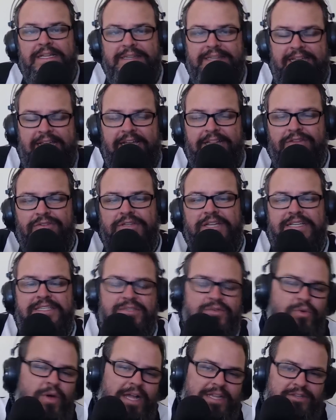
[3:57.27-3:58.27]
dentro
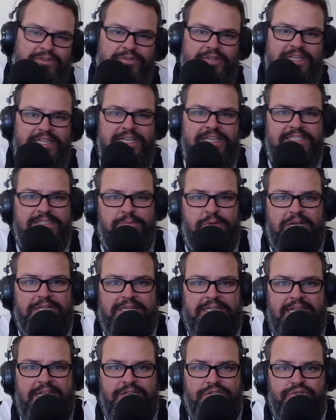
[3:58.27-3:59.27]
das quatro linhas para o
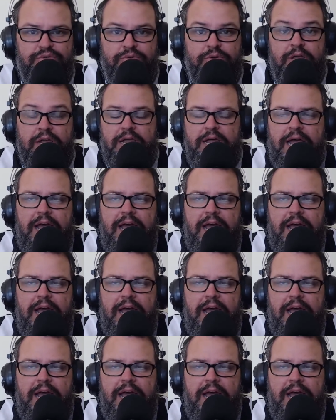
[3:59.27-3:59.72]
Atlético.